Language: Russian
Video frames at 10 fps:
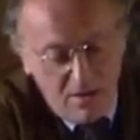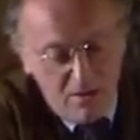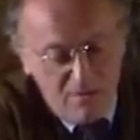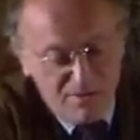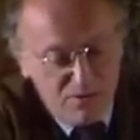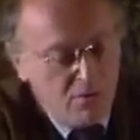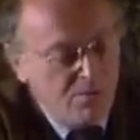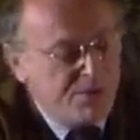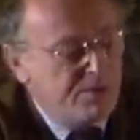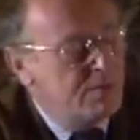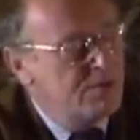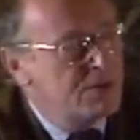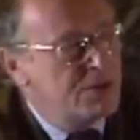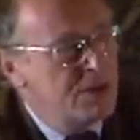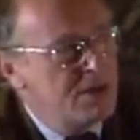э, всеобщего
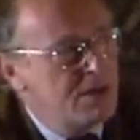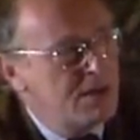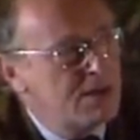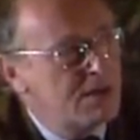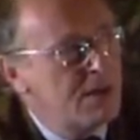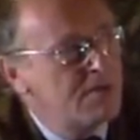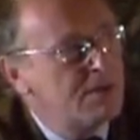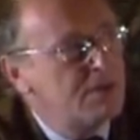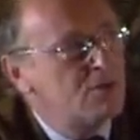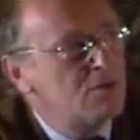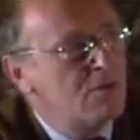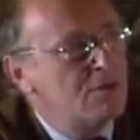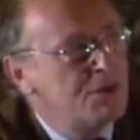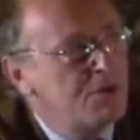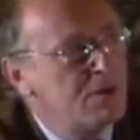унижения, когда на
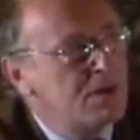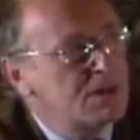другого человека